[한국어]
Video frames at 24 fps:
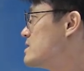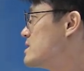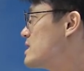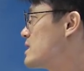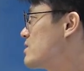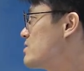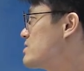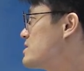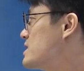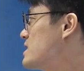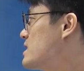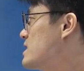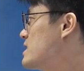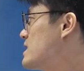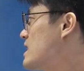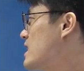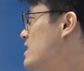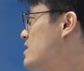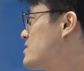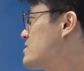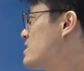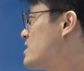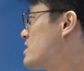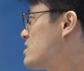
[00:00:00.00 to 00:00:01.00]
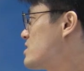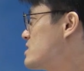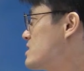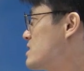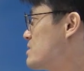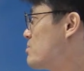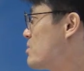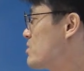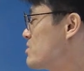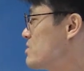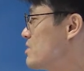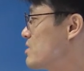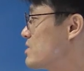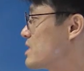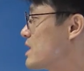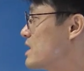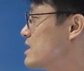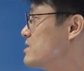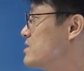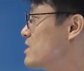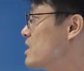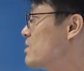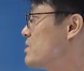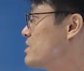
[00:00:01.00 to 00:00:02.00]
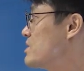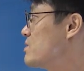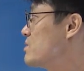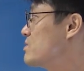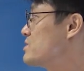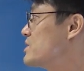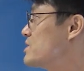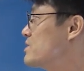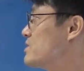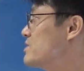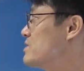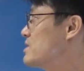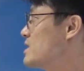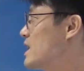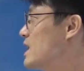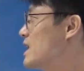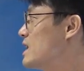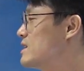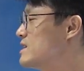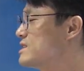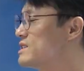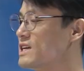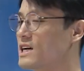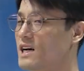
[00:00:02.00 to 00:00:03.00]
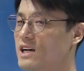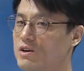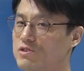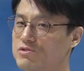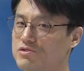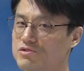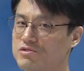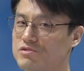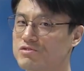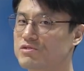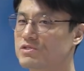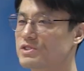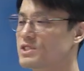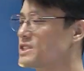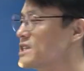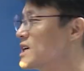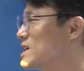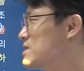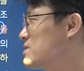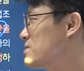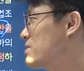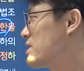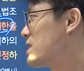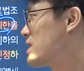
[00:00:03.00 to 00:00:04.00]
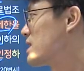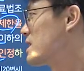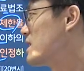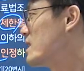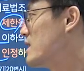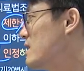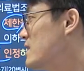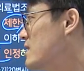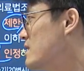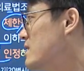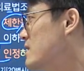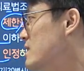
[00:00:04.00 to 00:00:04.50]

자, 이것이 야영자일건 폭넓게 인정하고 있는 거지 이건 하안을 제한을 두고 있지 않은 거니까